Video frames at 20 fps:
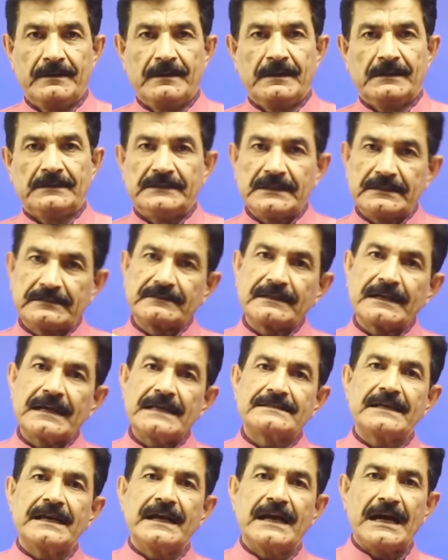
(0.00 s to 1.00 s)
जिस तरह
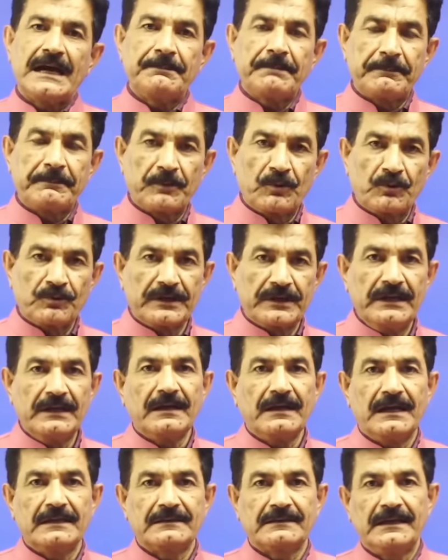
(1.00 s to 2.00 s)
से आप प्रोटीन
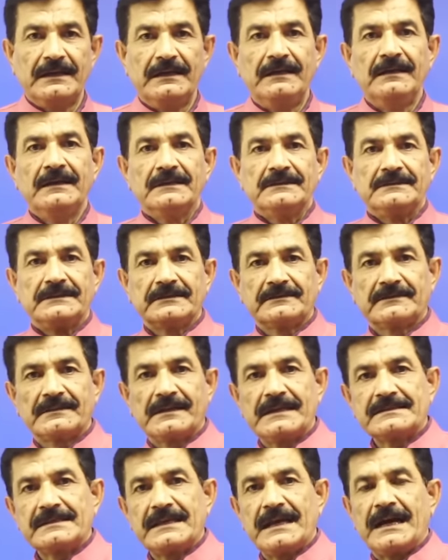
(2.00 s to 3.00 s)
खाते हैं जिस
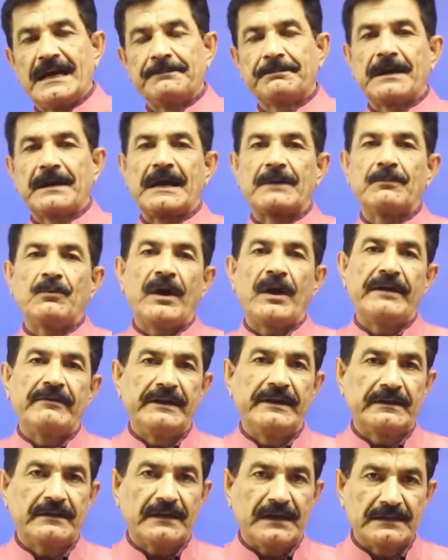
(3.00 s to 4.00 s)
तरह से आप
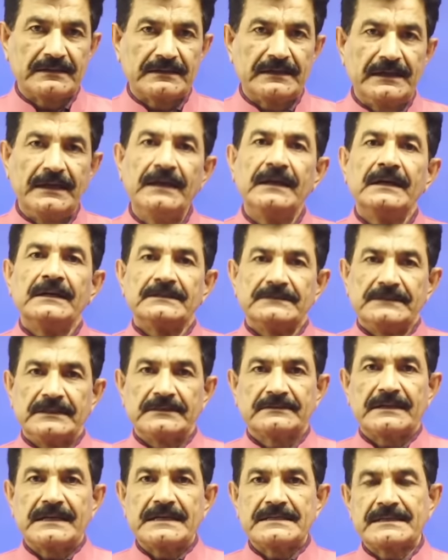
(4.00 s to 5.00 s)
कार्बोहाइड्रेट खाते हैं
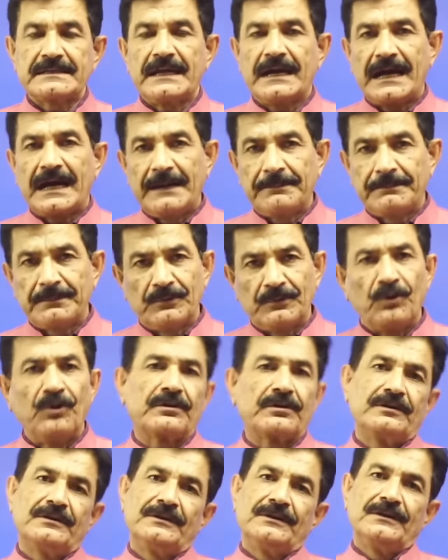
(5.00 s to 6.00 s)
जिस तरह से आप
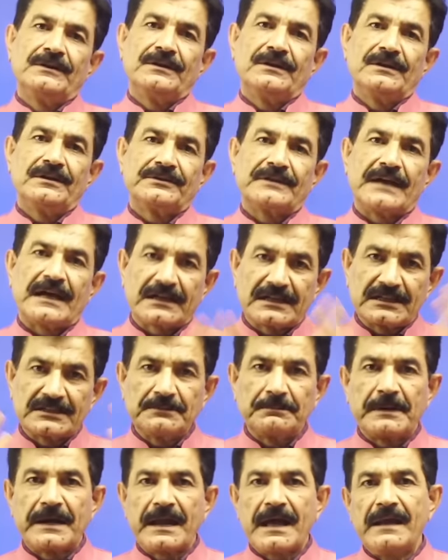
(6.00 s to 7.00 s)
और ताकत
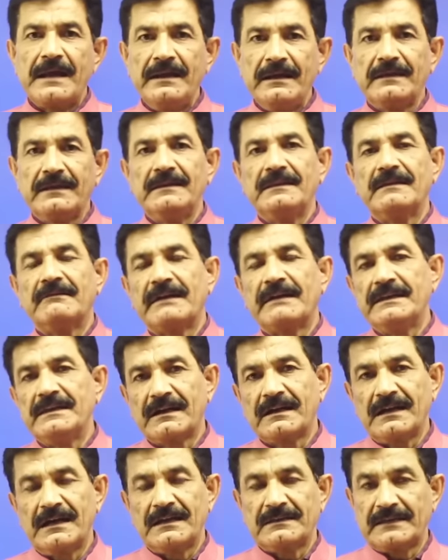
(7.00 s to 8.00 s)
बढ़ाने की दवाइयाँ
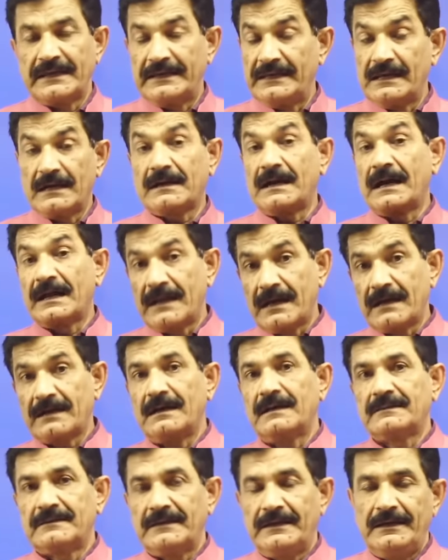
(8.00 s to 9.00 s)
खाते हैं या खाना
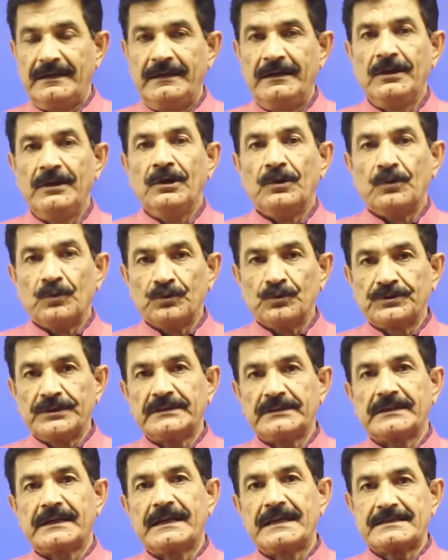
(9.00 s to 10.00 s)
खाते हैं उसी
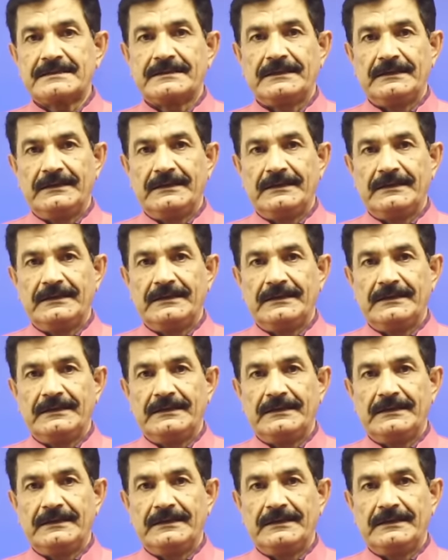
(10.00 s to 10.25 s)
तरह से